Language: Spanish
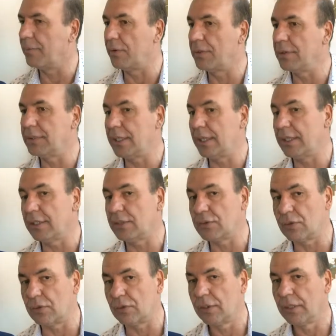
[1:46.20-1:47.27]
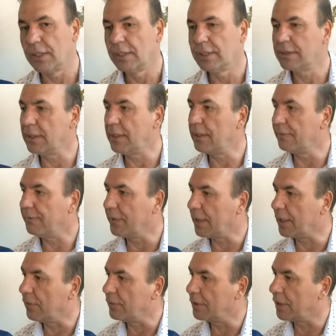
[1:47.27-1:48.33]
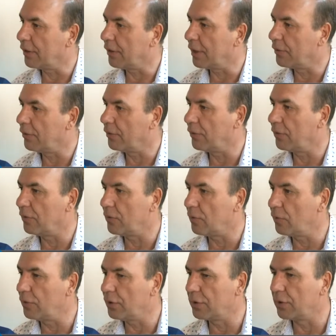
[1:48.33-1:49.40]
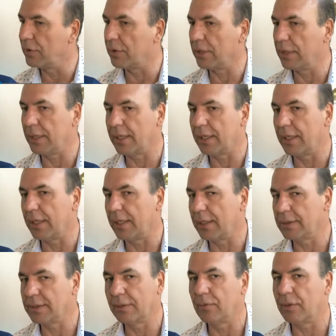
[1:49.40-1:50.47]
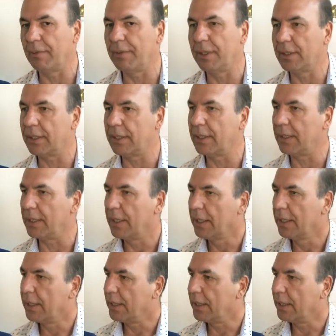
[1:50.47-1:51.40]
provincia y eso significa un trabajo en conjunto y que seguramente